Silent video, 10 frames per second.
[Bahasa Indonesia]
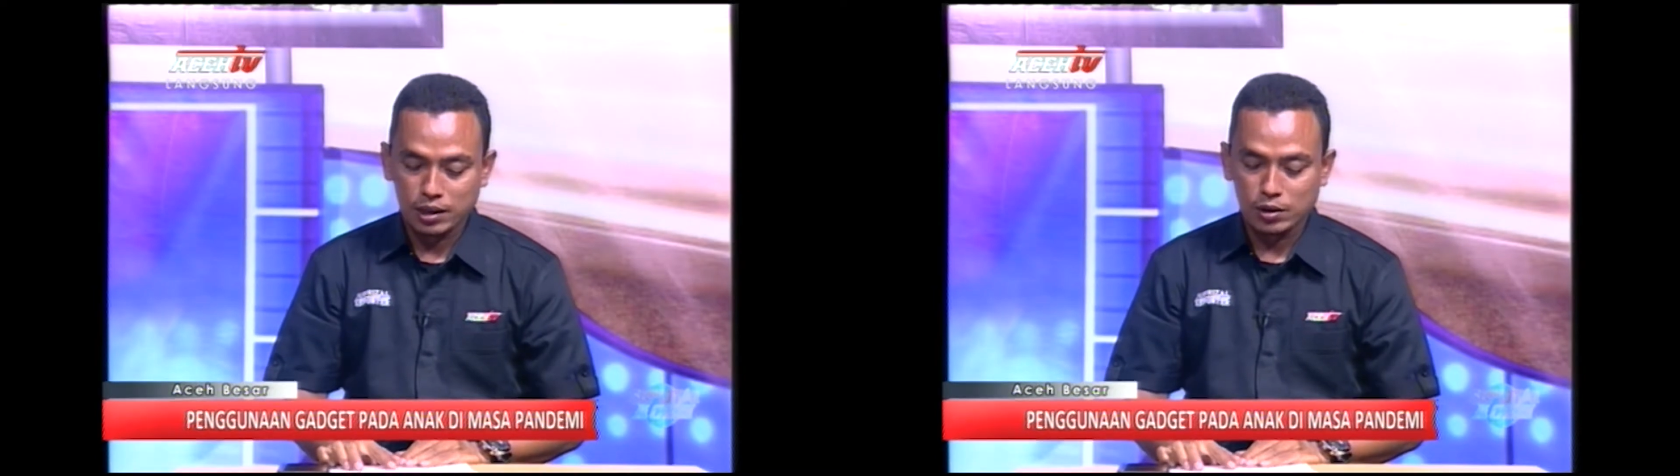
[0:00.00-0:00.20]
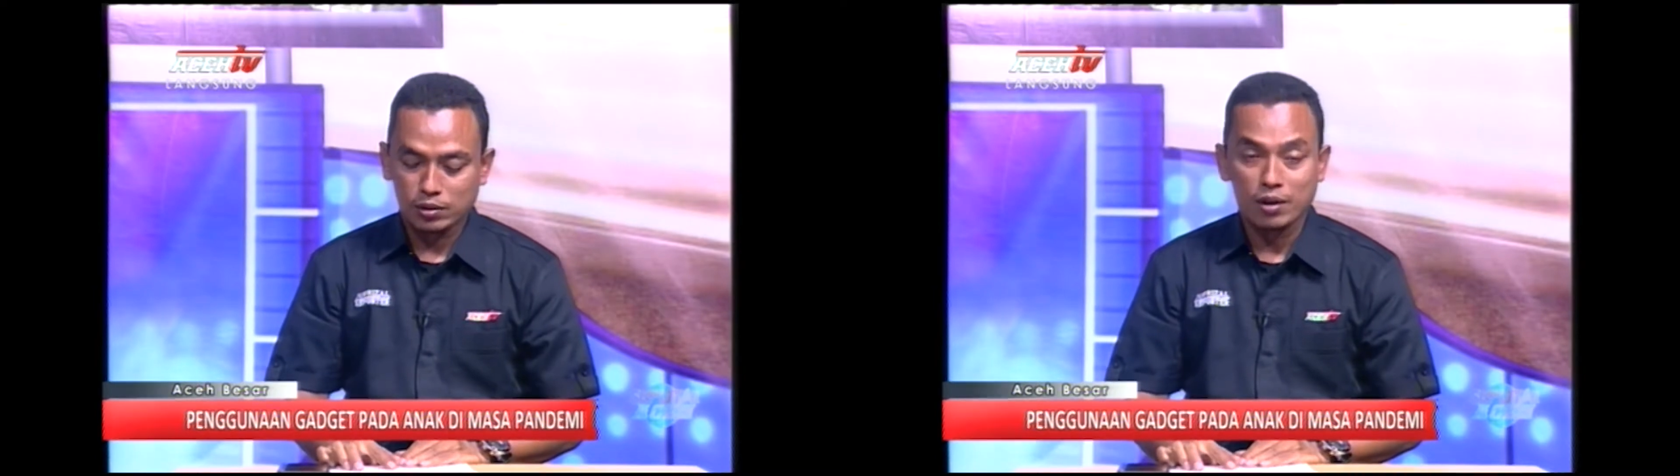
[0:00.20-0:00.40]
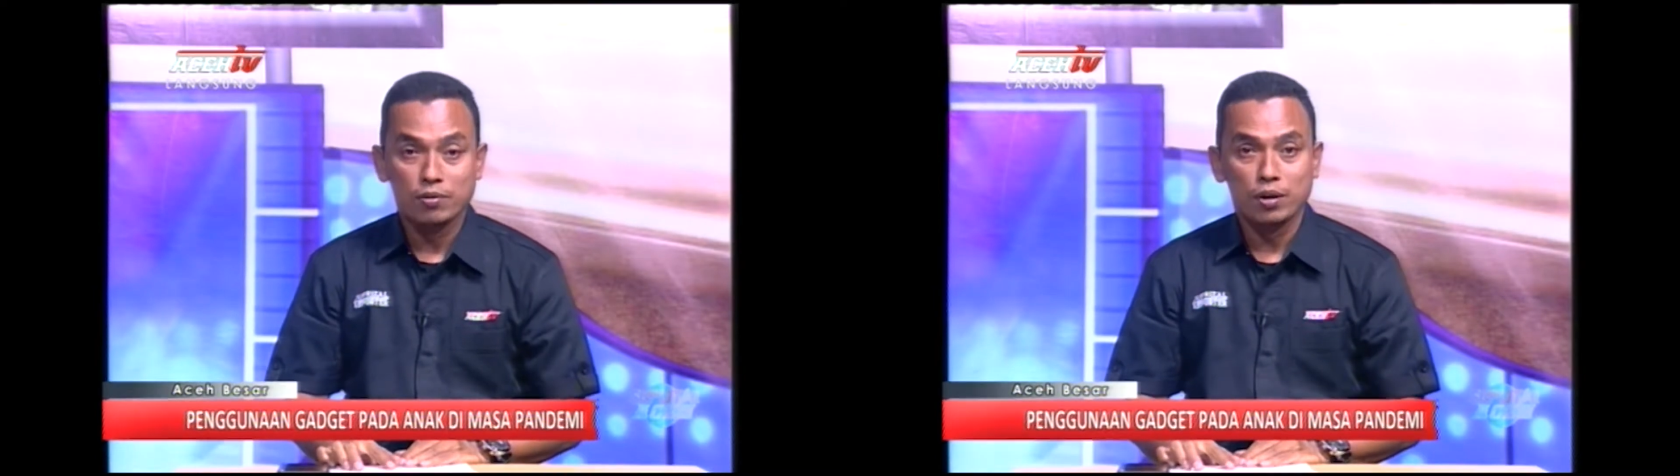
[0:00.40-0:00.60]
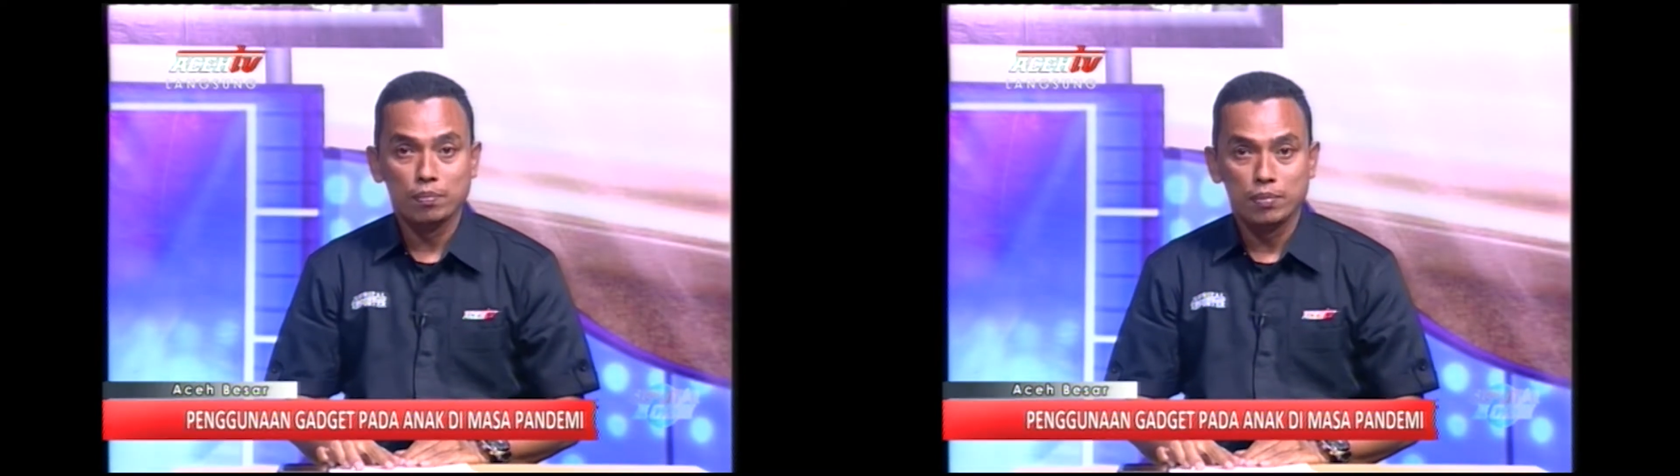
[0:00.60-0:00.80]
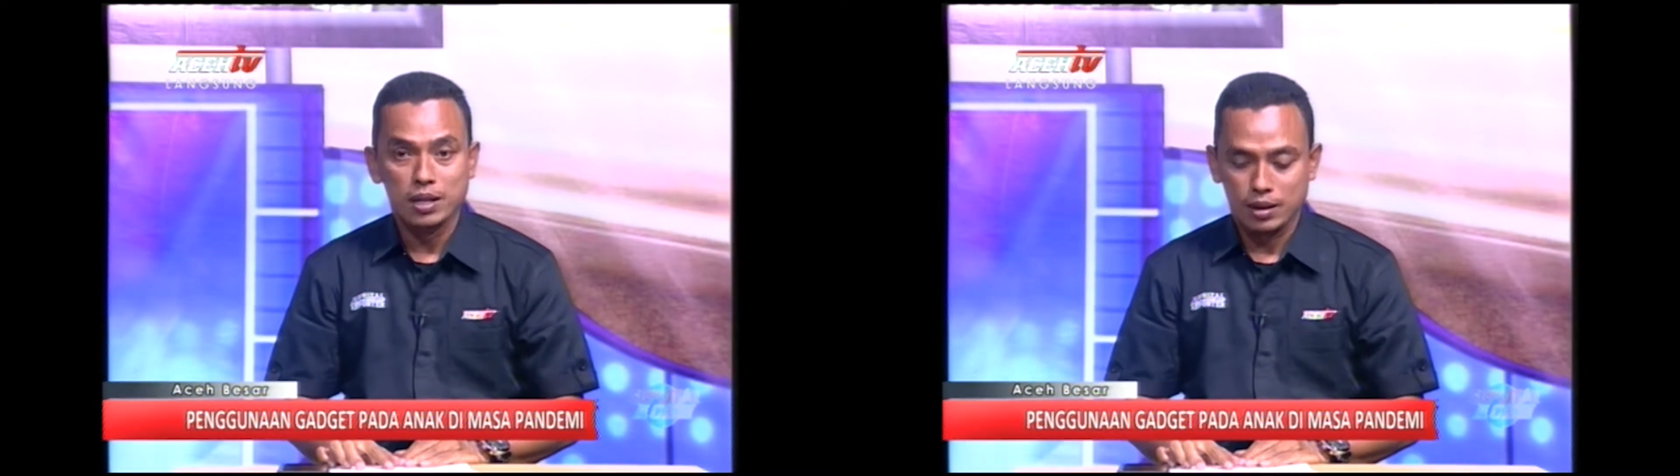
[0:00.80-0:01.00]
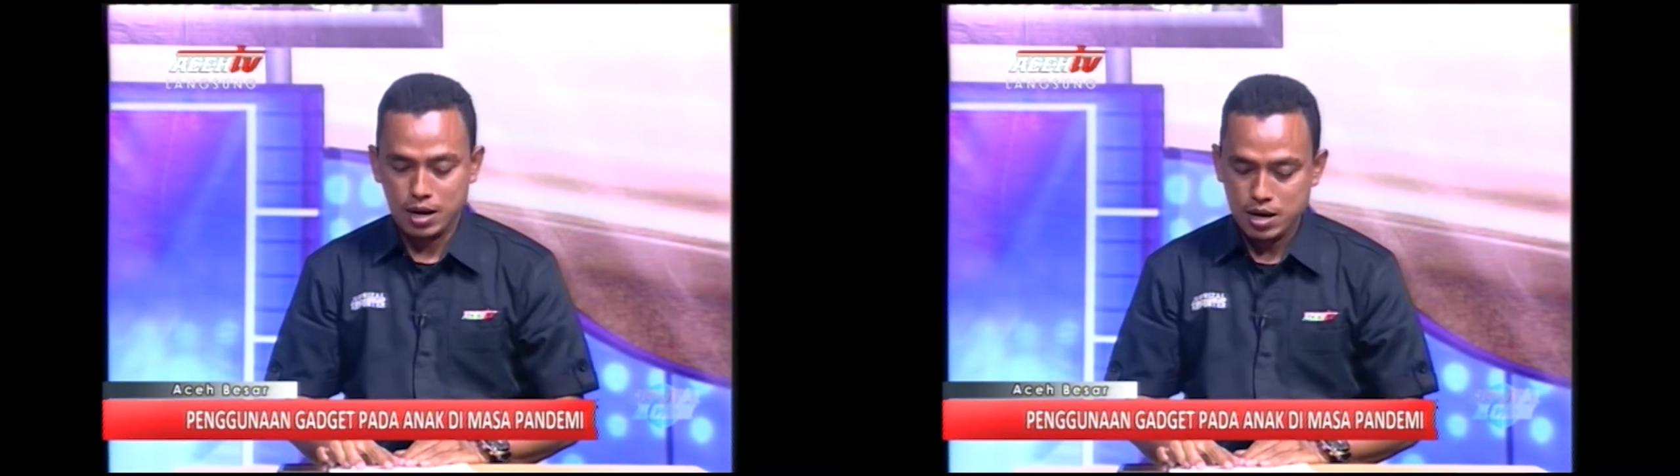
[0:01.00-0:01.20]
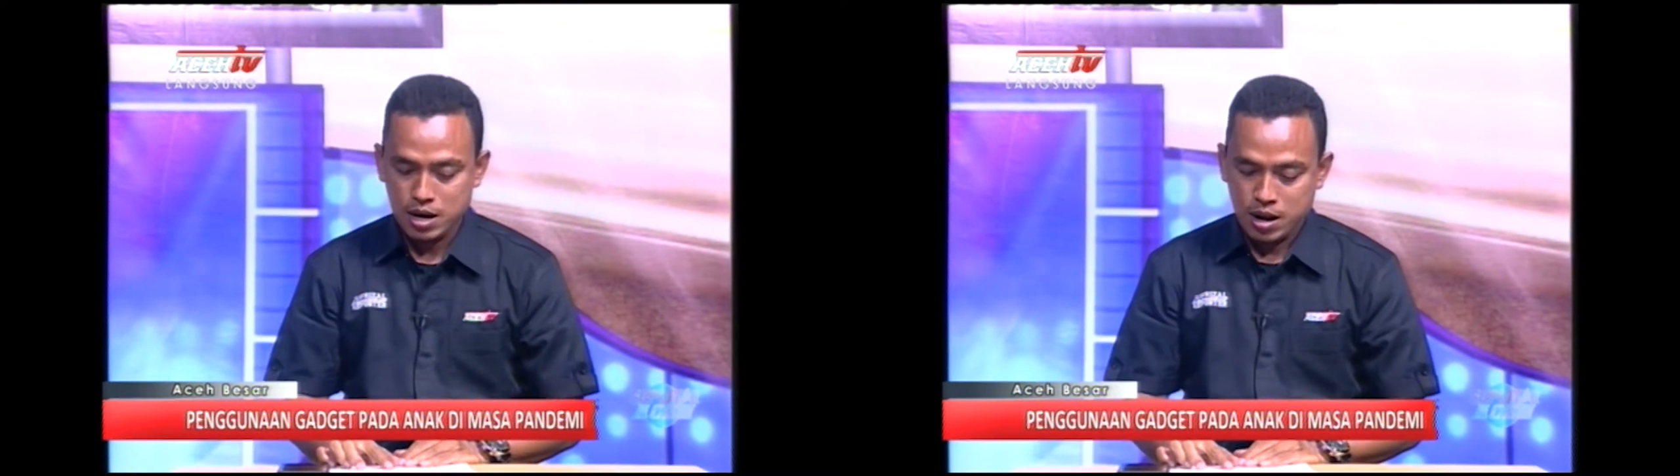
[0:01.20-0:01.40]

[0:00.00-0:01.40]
atau telepon pintar